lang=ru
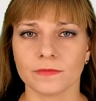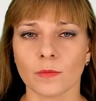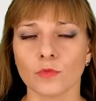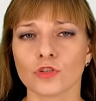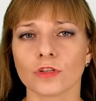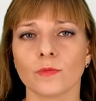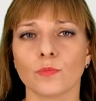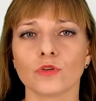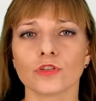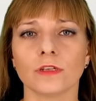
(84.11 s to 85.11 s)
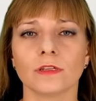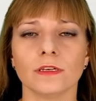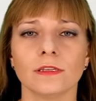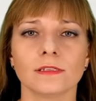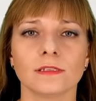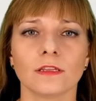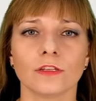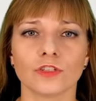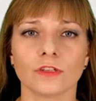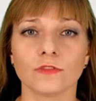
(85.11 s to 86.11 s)
Таможенные пошлины и
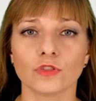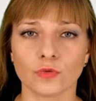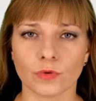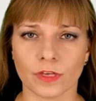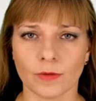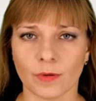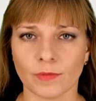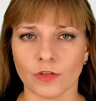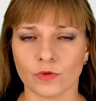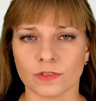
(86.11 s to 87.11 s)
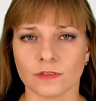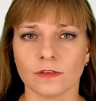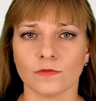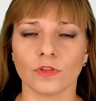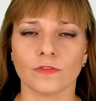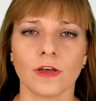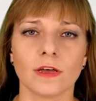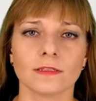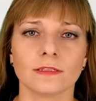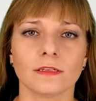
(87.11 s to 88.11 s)
недостаточно высокие, по мнению растеневодов,
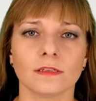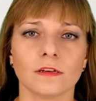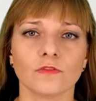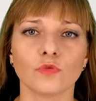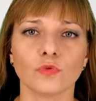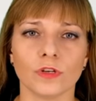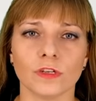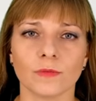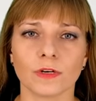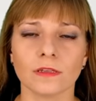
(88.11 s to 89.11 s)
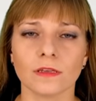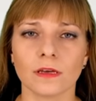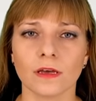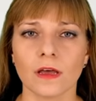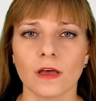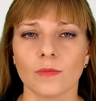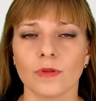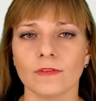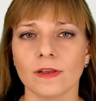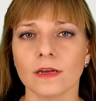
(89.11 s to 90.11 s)
цены на внутреннем рынке
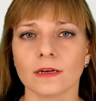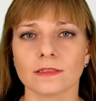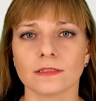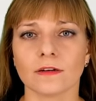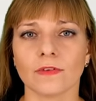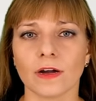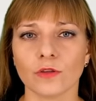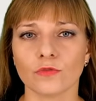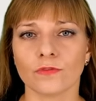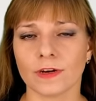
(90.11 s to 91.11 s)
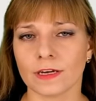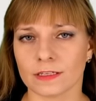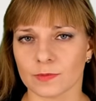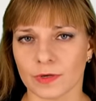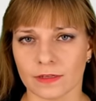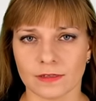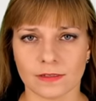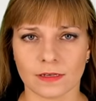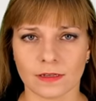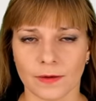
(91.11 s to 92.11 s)
привели к отставанию в экспорте
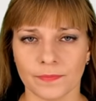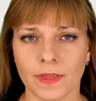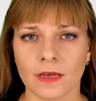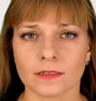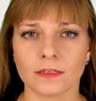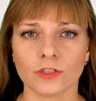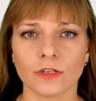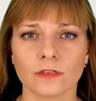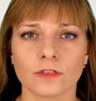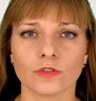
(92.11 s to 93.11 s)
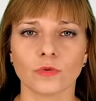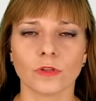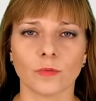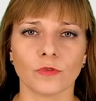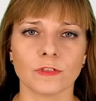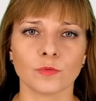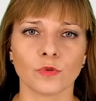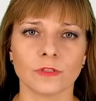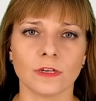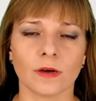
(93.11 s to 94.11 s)
зерна. С начала сезона по
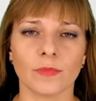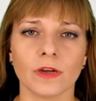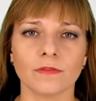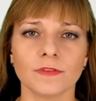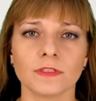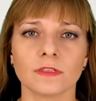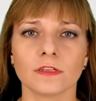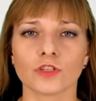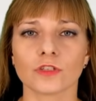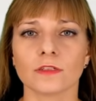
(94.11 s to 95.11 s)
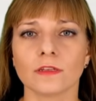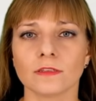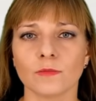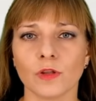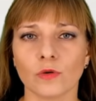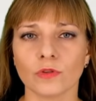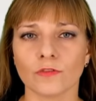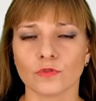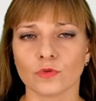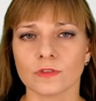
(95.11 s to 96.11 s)
8 декабря вывезено 16
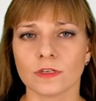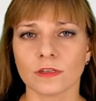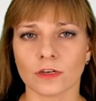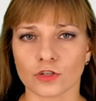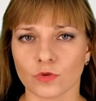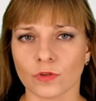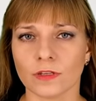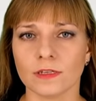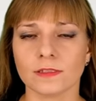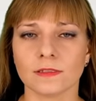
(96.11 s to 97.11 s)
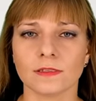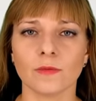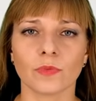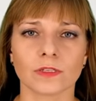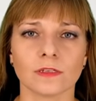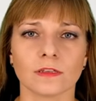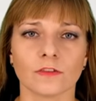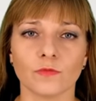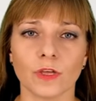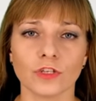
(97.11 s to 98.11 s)
миллионов тонн зерна, что на
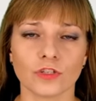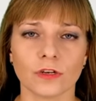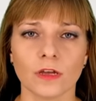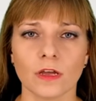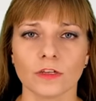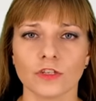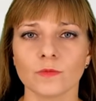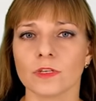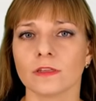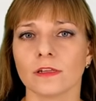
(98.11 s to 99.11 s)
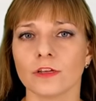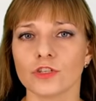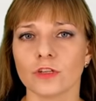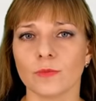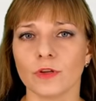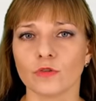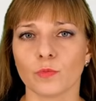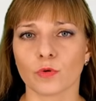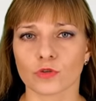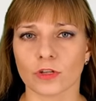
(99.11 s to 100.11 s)
37% меньше, чем за аналогичный период
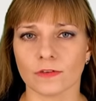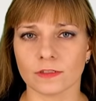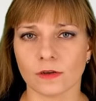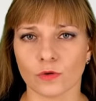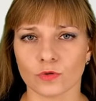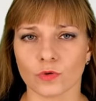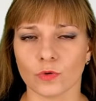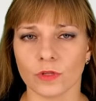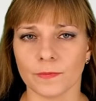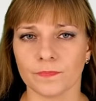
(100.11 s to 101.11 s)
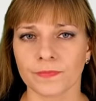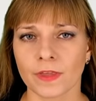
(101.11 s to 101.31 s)
прошлого сельхозгода.